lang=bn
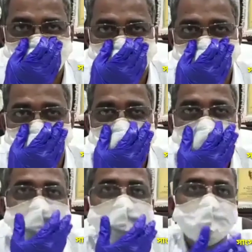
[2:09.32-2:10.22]
হ্যাঁ
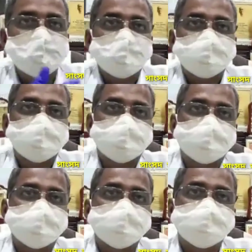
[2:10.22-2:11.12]
তো
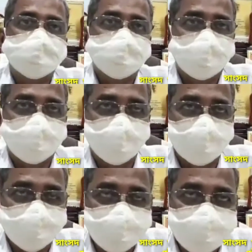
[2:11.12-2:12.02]
সকলের
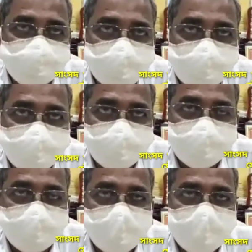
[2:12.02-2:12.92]
উদ্দেশ্যে আমার এটাই
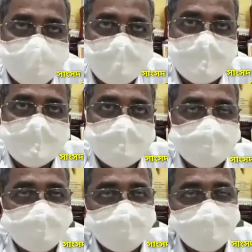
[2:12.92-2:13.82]
বলার যে
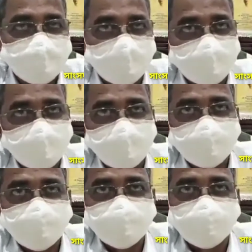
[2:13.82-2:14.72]
যারা যারা
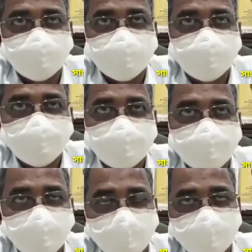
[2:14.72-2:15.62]
এসেছেন
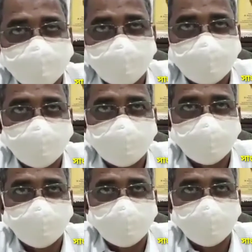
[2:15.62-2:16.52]
তারাই সাবধানতা
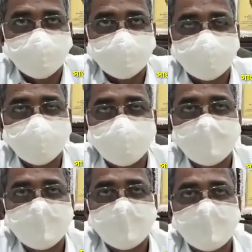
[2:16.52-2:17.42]
বজায় রাখবেন
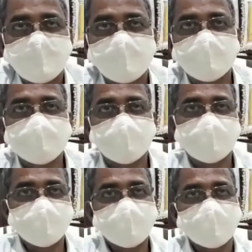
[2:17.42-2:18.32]
এবং তা
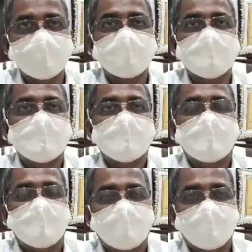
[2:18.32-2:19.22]
তিনারাই
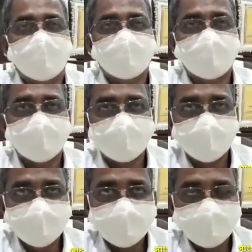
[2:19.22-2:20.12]
আবার
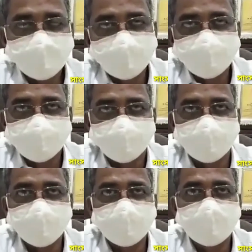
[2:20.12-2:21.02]
টেস্ট করিয়ে
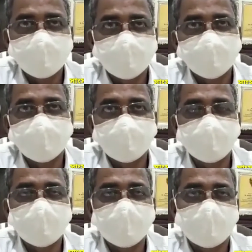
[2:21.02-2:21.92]
নিজেকে
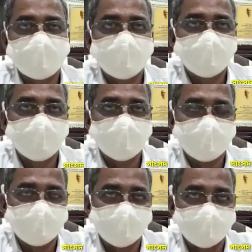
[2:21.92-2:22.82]
একবার পরীক্ষা
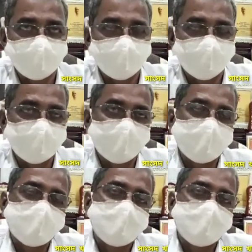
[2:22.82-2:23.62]
করিয়ে নেবেন আর কি